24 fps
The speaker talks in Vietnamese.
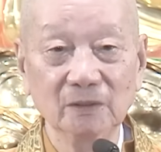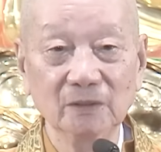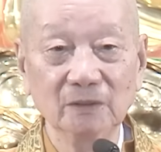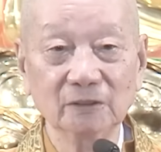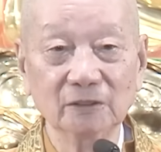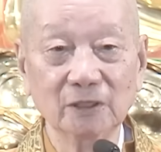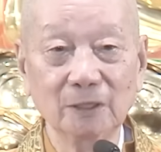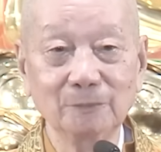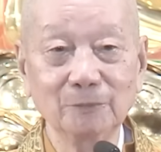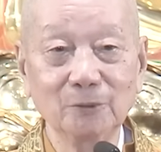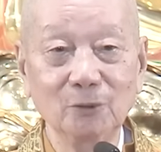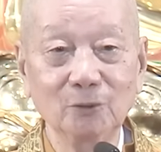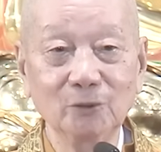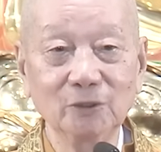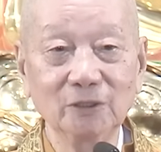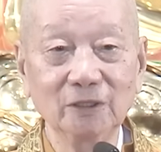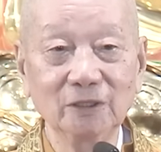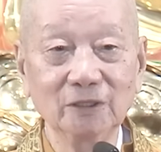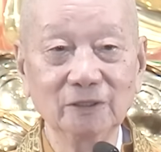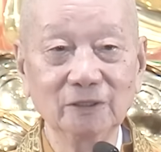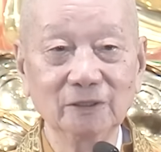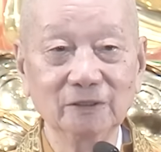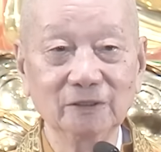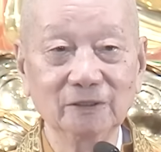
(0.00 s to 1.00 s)
Sám hối
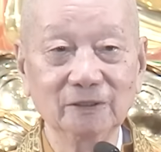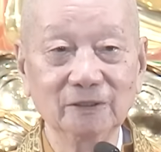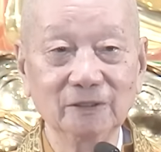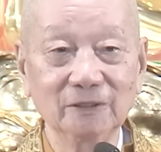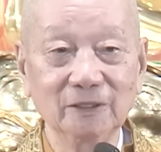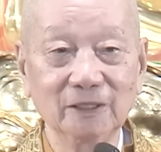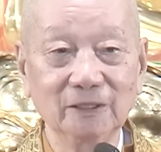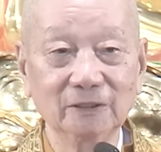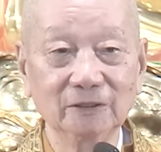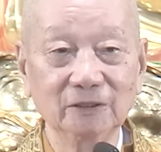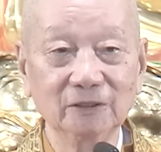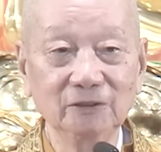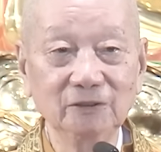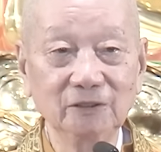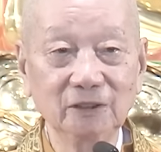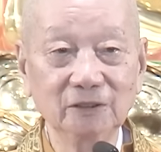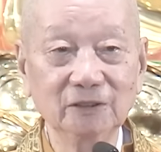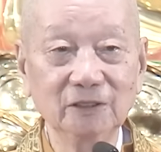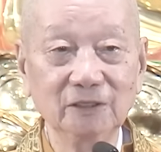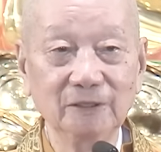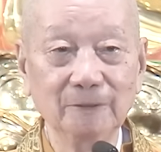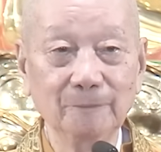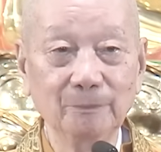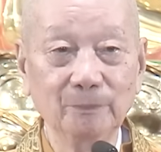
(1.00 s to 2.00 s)
là thứ nhất
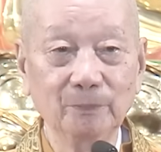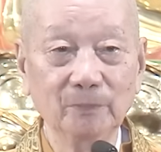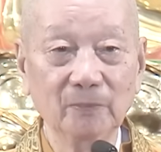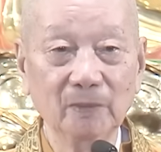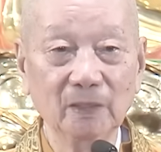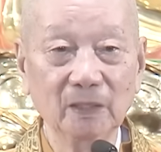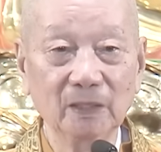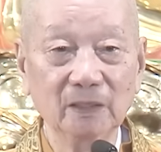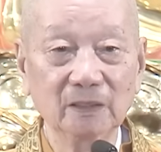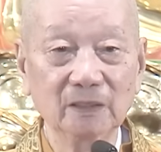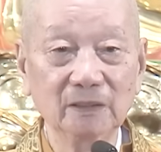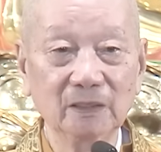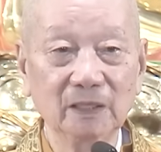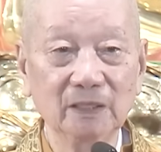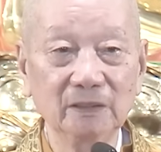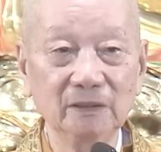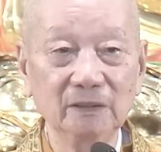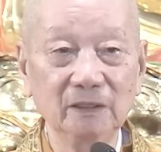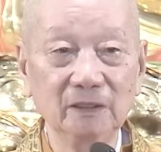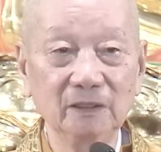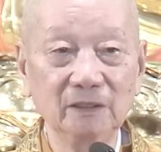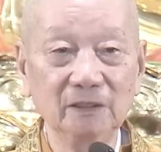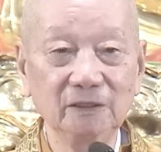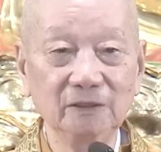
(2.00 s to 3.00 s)
là
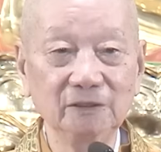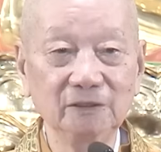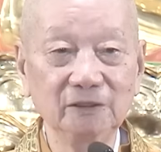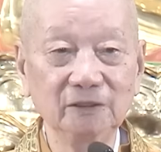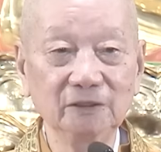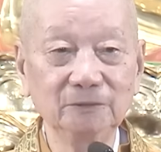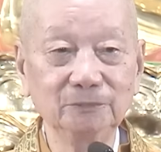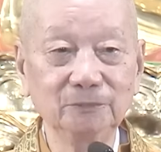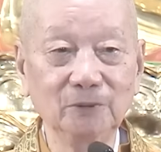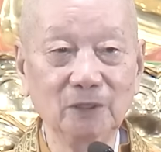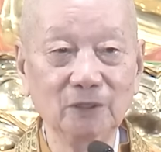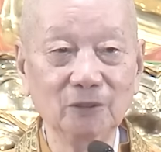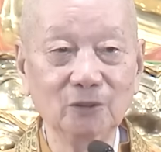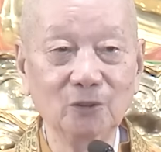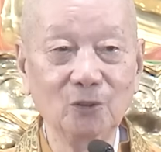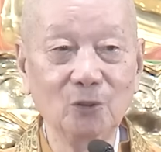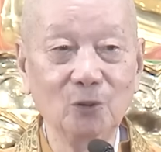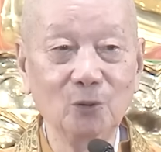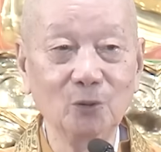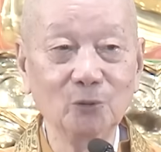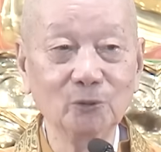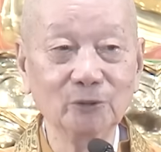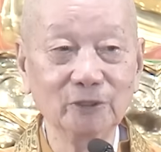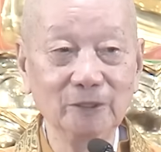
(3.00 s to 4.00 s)
nhờ chư Phật
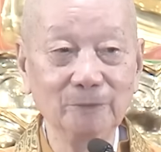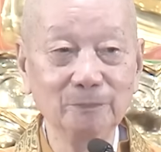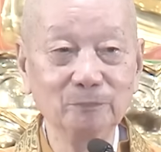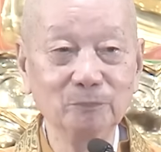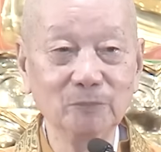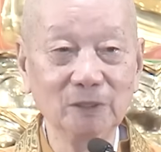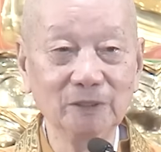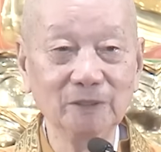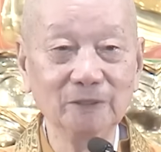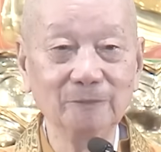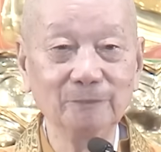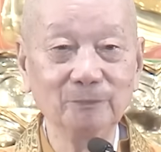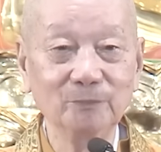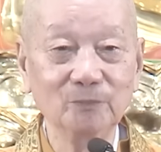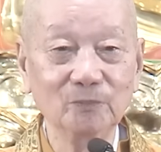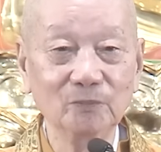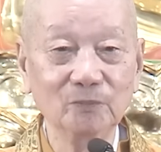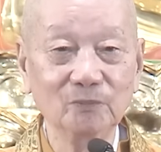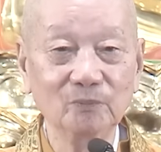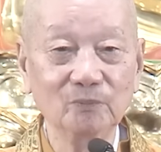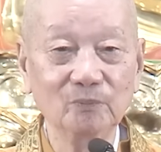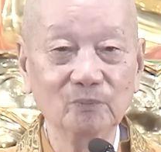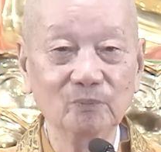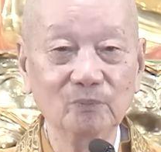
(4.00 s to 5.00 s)
hộ niệm mình.
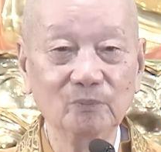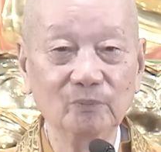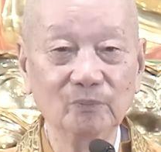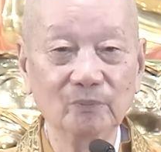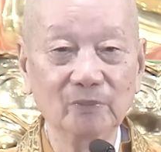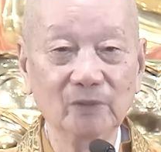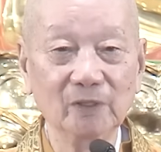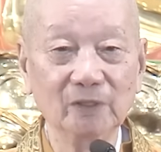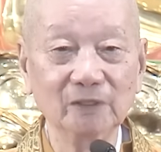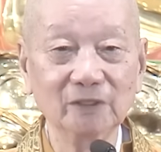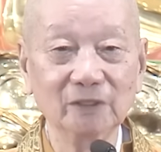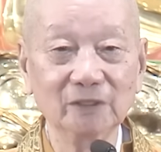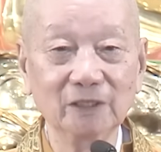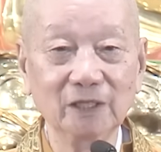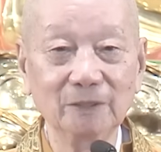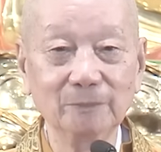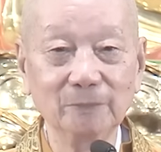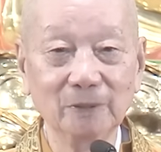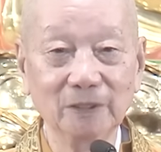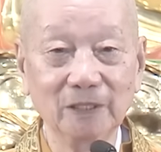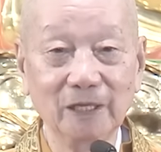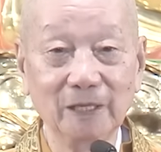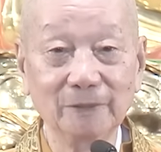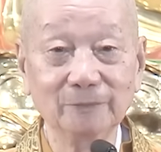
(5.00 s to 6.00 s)
Cho nên đây
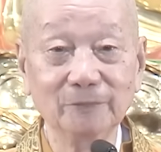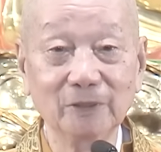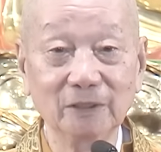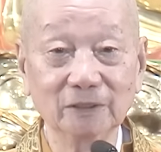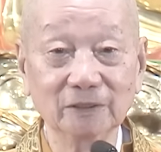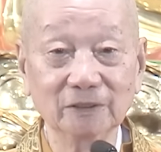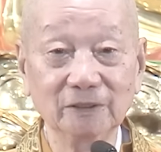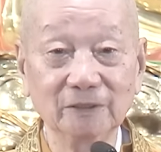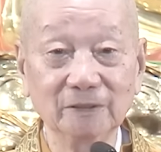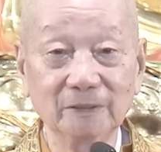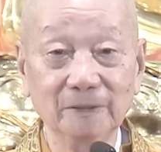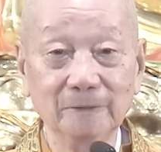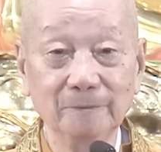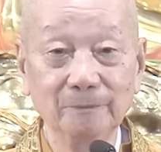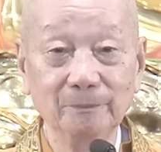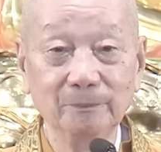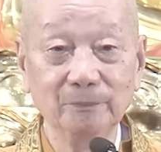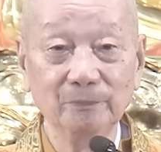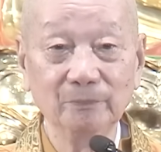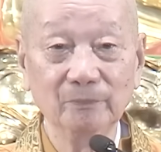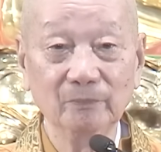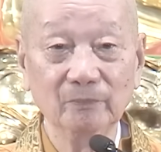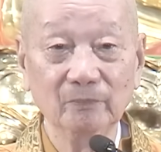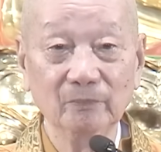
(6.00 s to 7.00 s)
mình lại Phật đây.
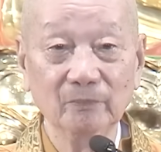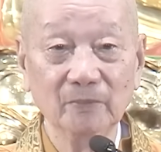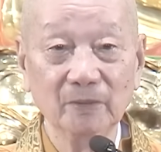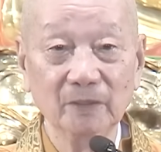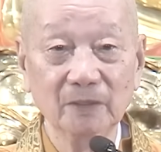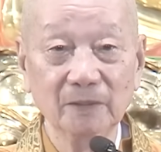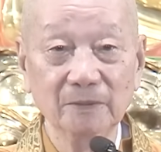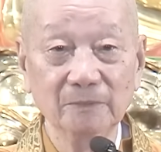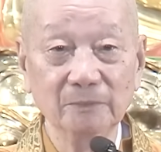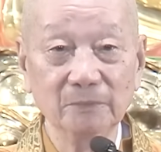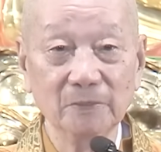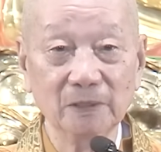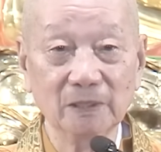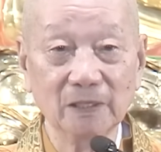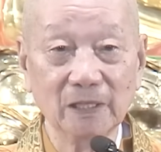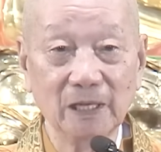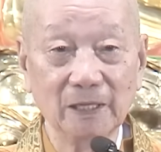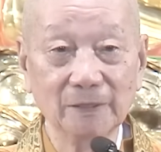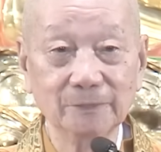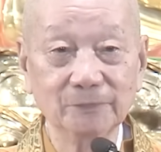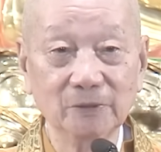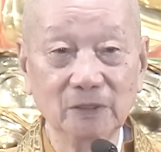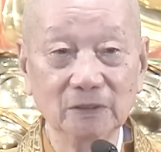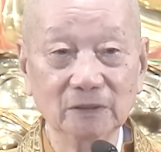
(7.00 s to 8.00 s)
Mình
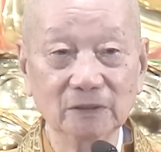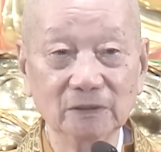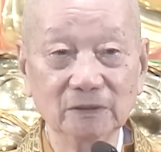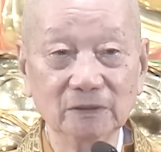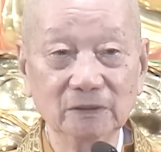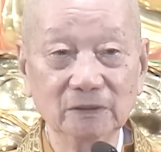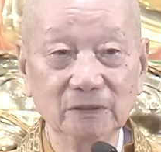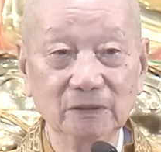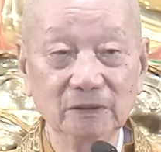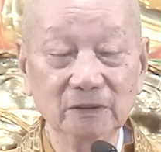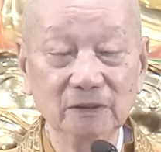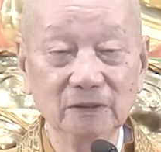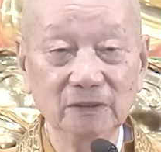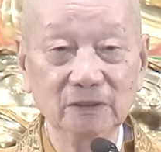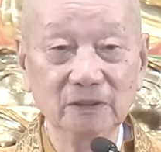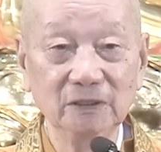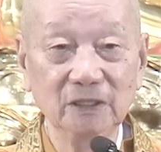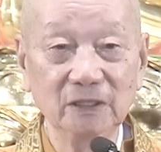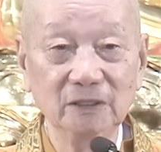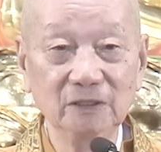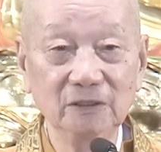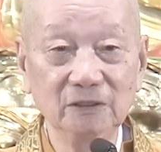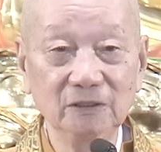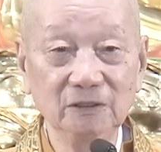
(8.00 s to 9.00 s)
lại Phật
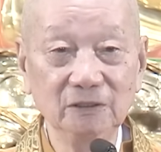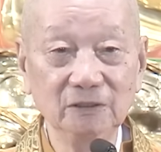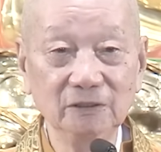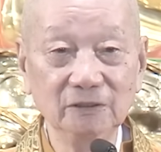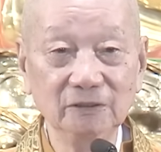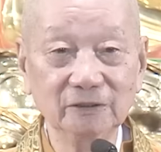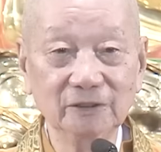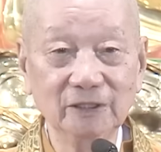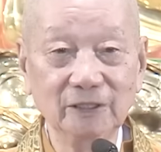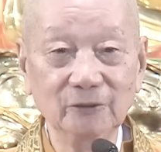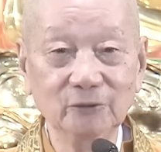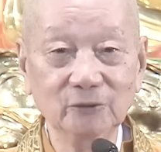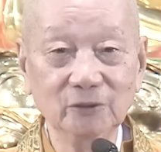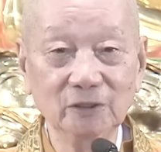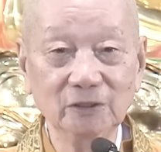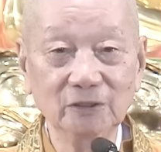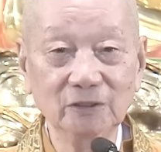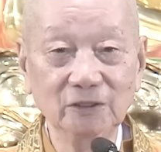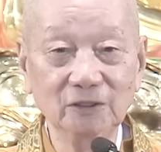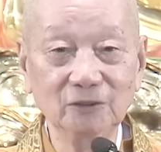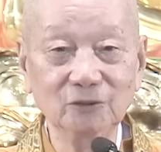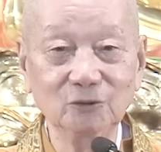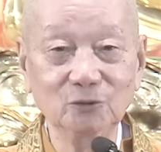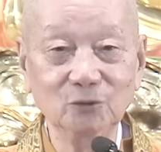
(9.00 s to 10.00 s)
để nương theo cái
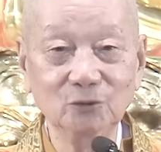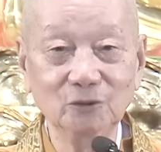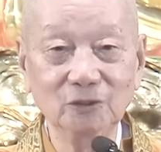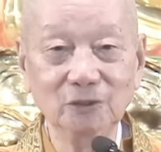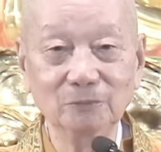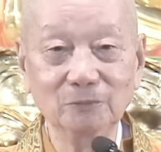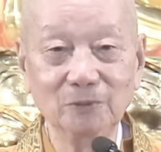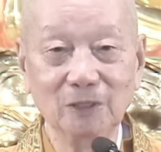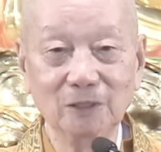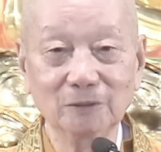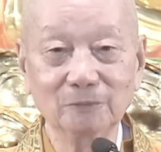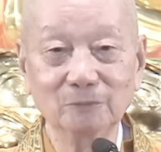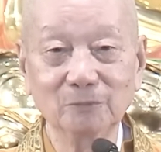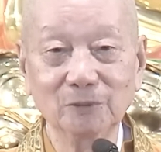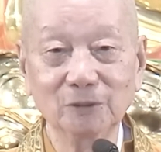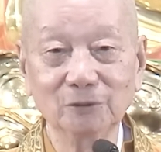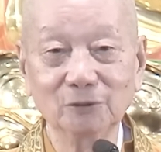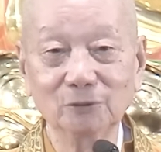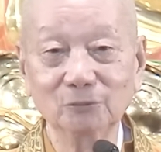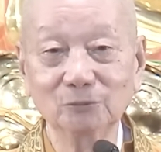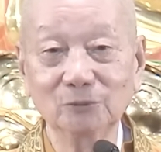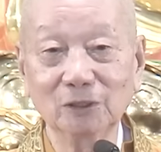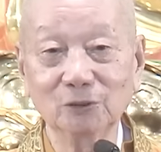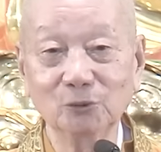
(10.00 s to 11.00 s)
đức của Đức Phật mà
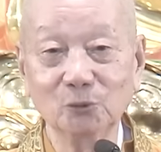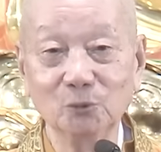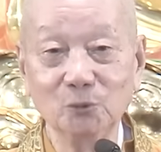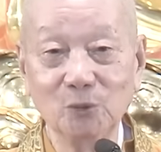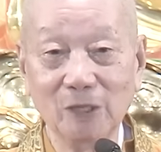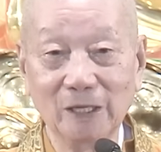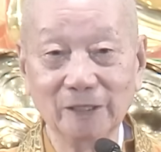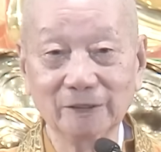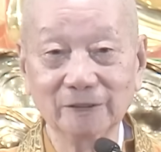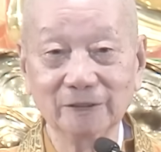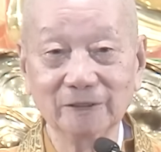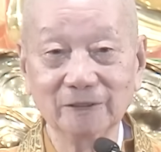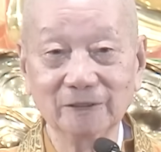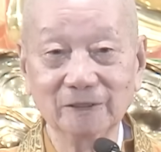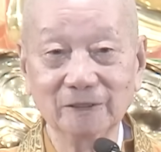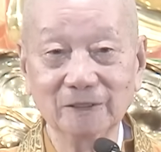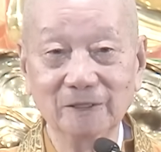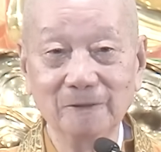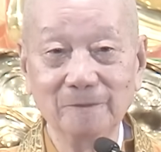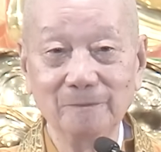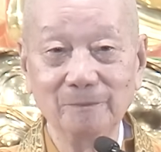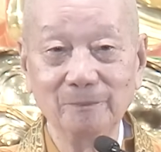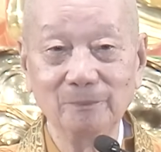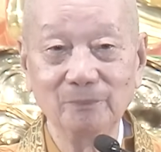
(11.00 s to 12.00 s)
chúng ta tu hành,
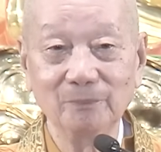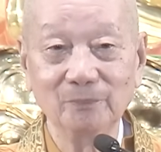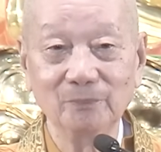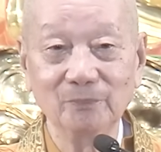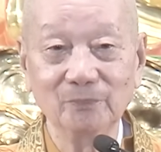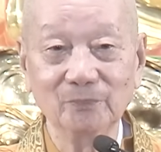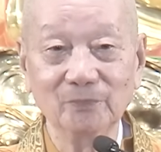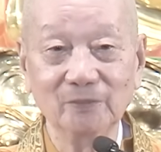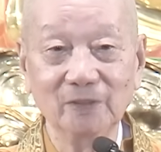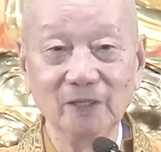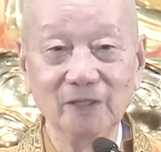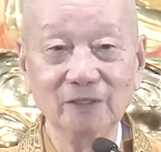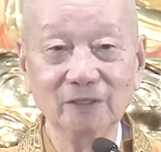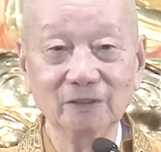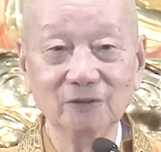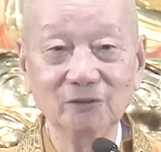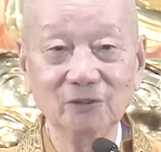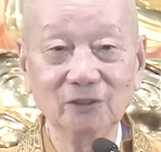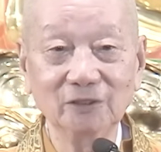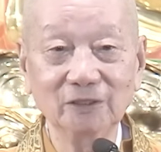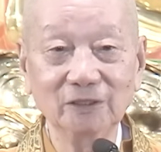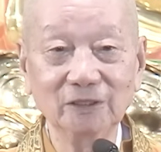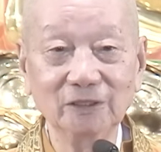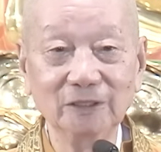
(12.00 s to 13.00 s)
để làm
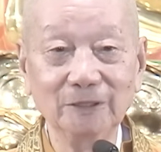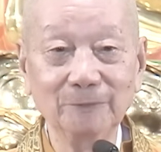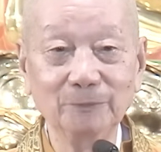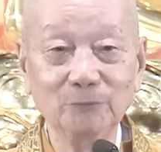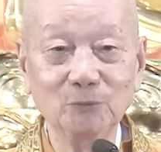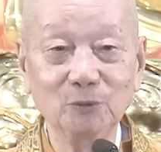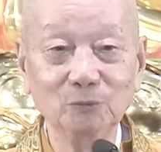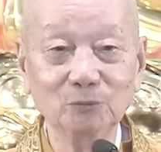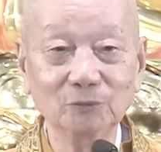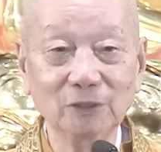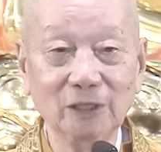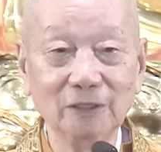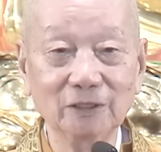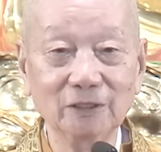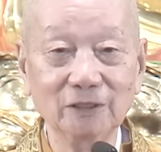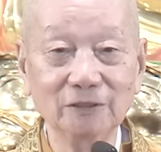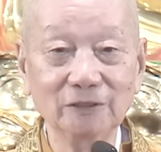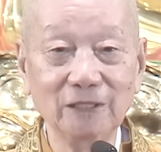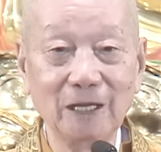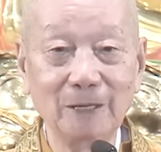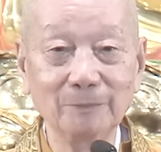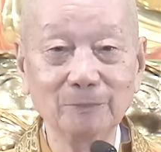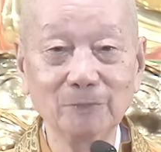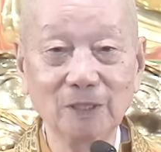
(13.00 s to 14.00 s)
cho cái nghiệp chúng ta nó
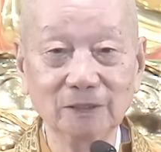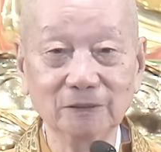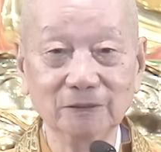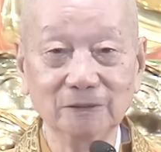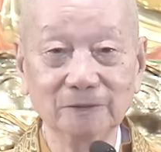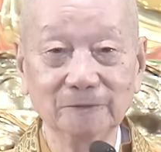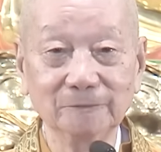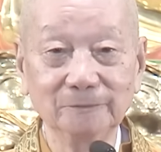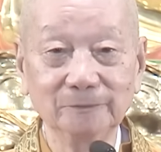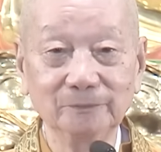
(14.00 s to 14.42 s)
giảm lần.